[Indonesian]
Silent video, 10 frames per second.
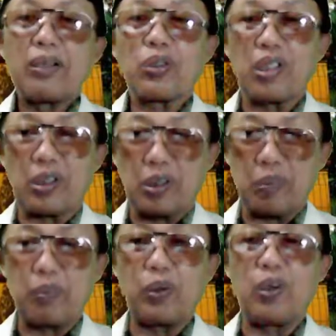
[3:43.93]

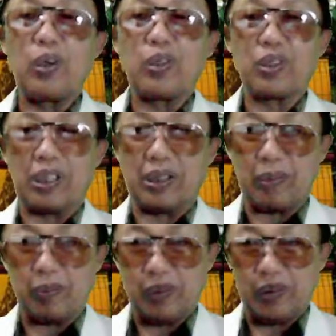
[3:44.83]

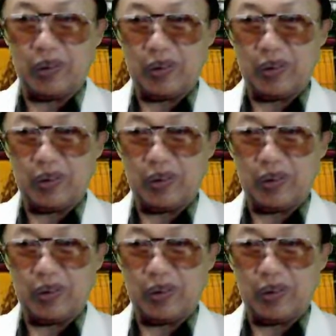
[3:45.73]
sesepuh-sesepuh.